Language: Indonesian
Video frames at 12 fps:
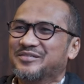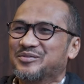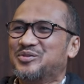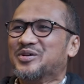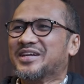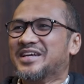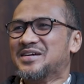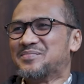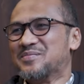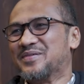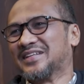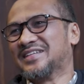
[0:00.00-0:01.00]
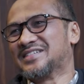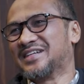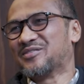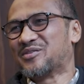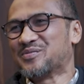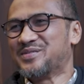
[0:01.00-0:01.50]
untuk agenda
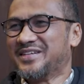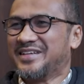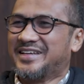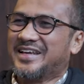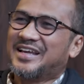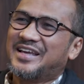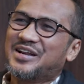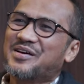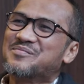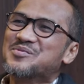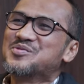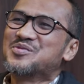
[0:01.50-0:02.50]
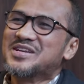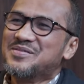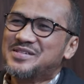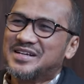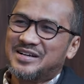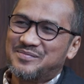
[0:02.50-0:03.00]
pemberantasan korupsi. Kira-kira Bung Kurnia
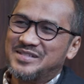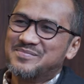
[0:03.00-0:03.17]
bisa nggak